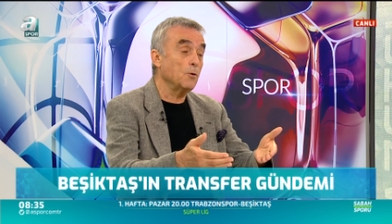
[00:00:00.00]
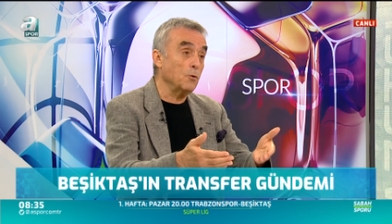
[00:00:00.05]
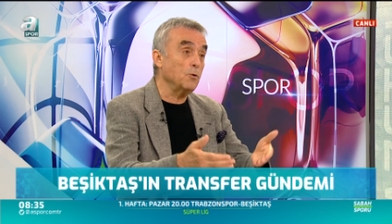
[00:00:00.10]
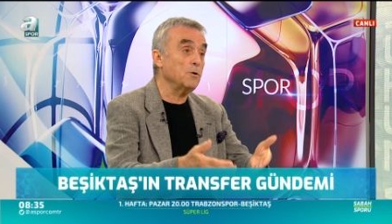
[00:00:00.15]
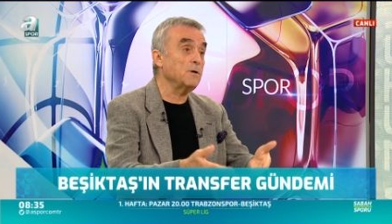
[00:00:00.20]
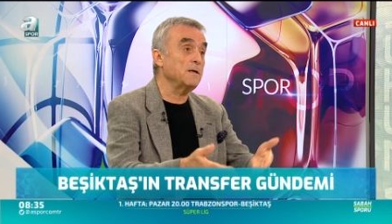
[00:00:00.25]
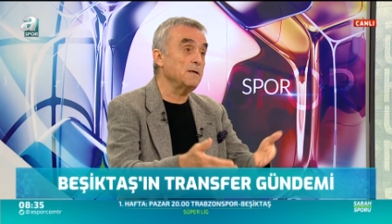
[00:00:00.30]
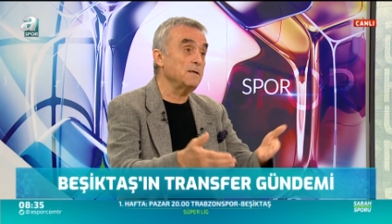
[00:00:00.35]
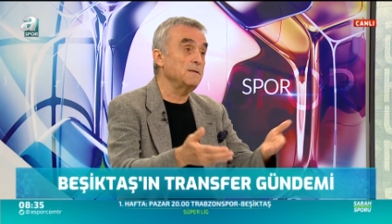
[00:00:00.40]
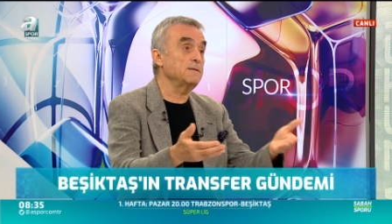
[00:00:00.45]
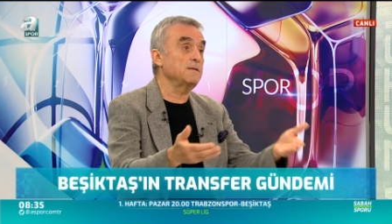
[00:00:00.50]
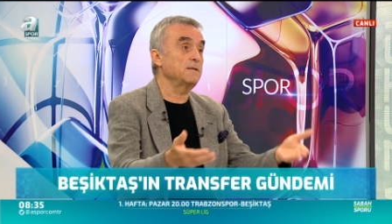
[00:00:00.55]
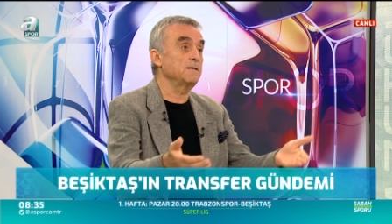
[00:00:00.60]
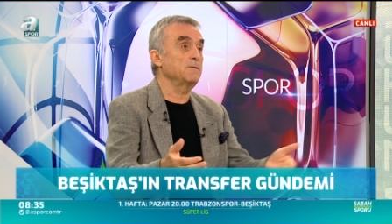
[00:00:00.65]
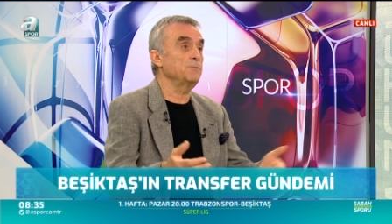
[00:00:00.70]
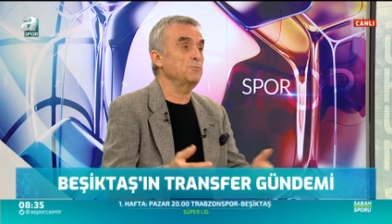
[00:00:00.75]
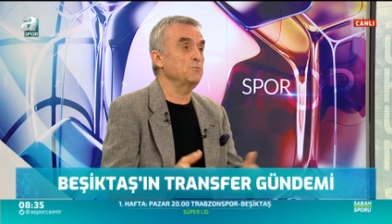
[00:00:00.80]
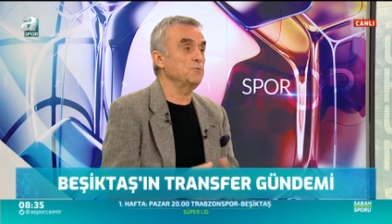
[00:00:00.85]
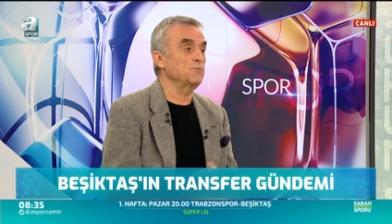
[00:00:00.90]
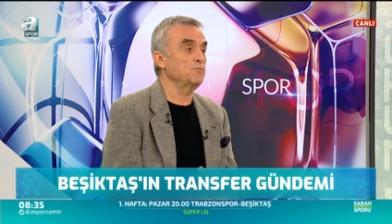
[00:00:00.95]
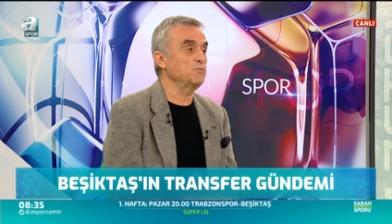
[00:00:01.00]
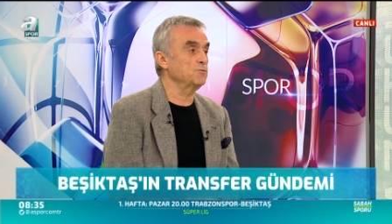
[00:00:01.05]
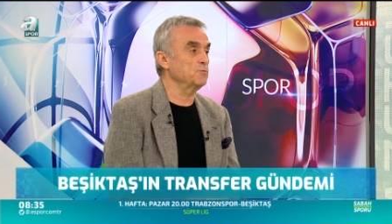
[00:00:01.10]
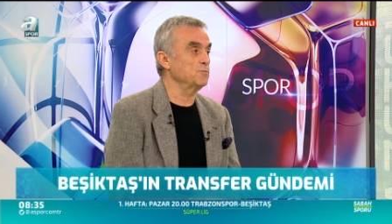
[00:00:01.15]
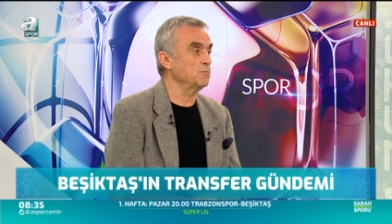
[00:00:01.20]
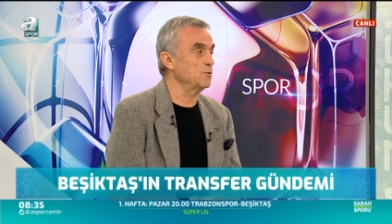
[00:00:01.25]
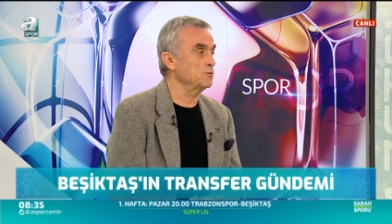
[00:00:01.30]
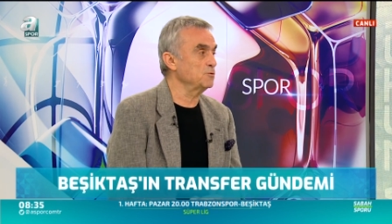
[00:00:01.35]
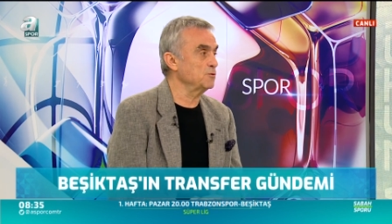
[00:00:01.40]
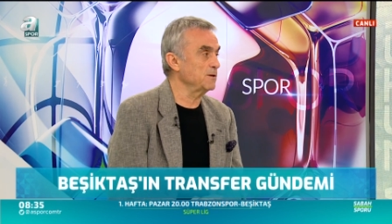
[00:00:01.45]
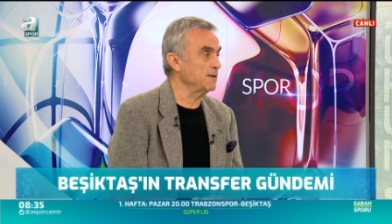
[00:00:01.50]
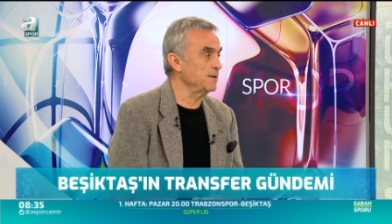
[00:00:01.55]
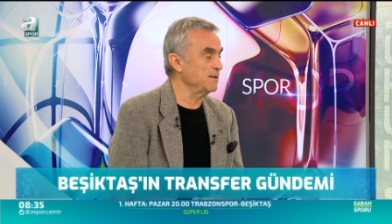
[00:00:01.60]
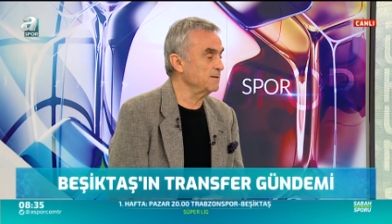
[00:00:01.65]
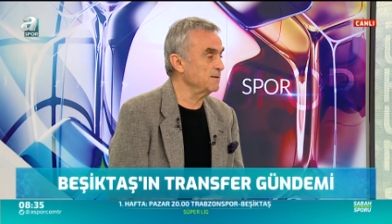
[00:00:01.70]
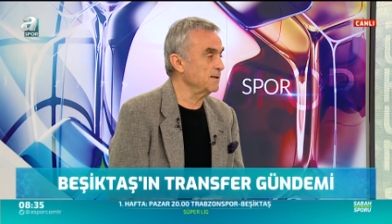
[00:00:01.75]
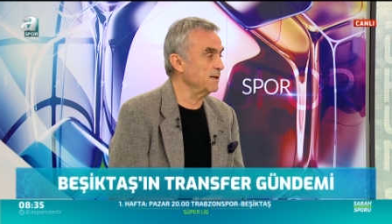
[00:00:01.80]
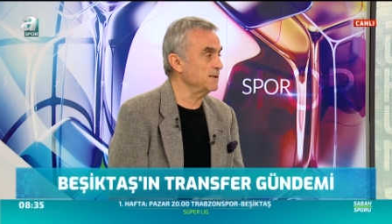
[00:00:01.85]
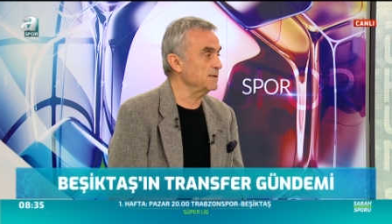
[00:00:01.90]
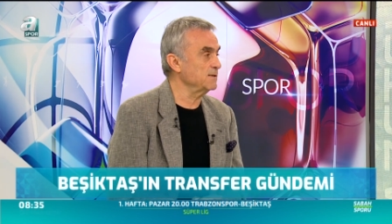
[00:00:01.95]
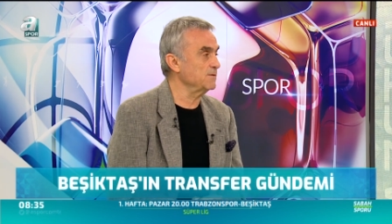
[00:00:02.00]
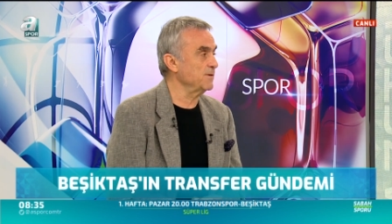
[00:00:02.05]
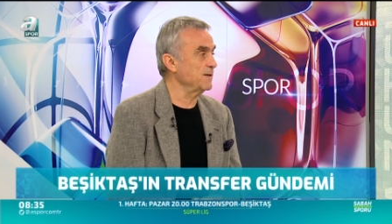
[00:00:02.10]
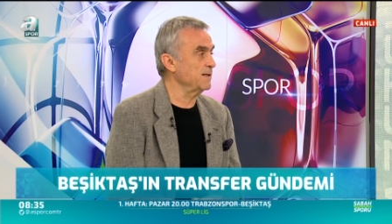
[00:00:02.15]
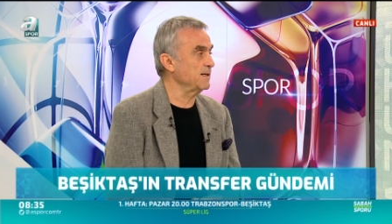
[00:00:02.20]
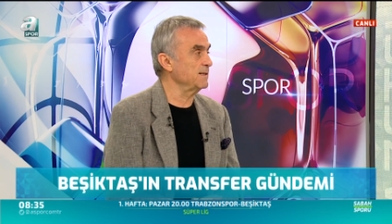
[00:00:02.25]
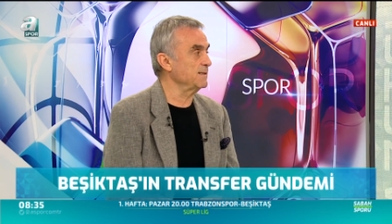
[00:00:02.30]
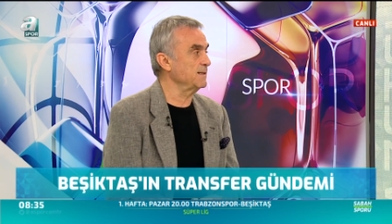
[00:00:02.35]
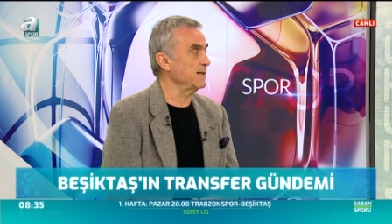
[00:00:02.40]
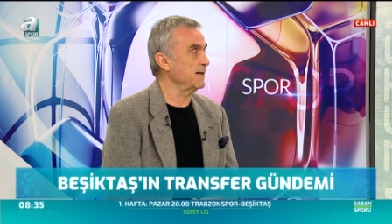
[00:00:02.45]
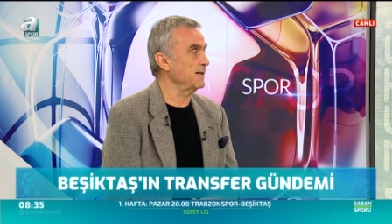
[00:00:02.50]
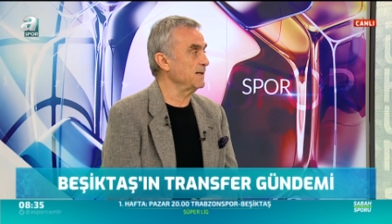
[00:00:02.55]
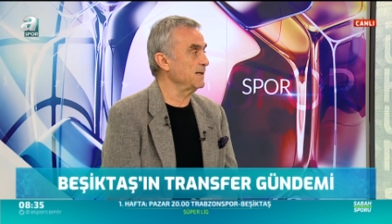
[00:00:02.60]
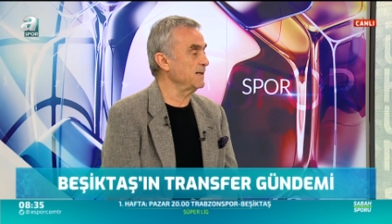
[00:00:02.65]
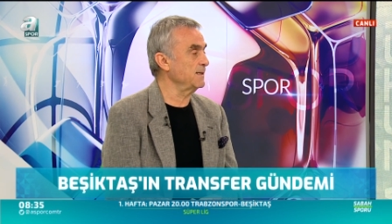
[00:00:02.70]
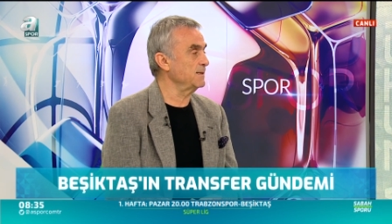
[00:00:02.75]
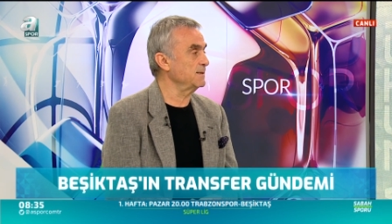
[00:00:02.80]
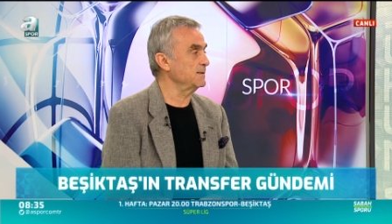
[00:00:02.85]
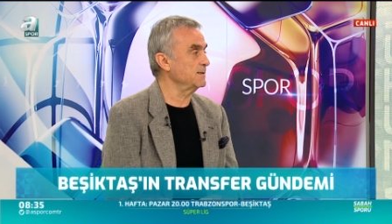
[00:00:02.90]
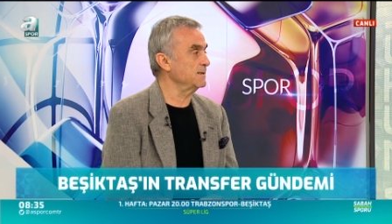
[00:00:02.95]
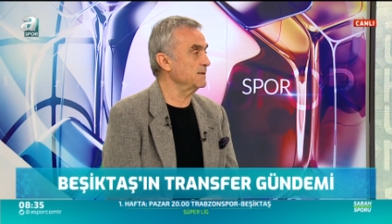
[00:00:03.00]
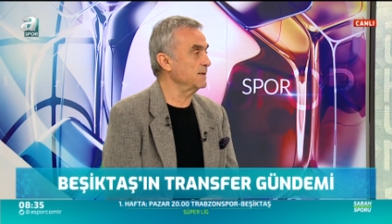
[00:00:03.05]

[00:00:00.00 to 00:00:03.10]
o kalitede bütün futbolcuları transfer ederler.